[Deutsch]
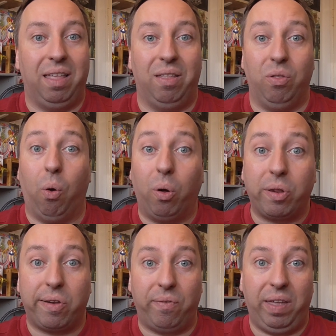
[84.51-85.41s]
Äh,
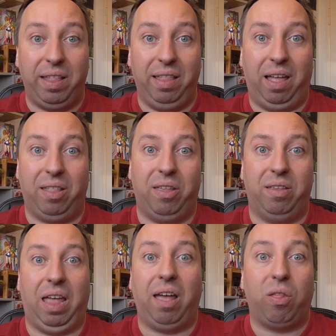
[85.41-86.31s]
Nordschweden hat
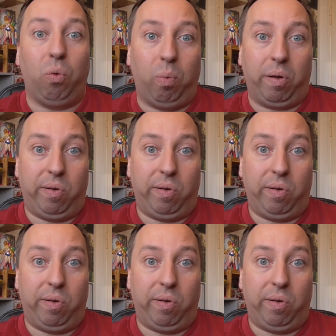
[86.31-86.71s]
tagsüber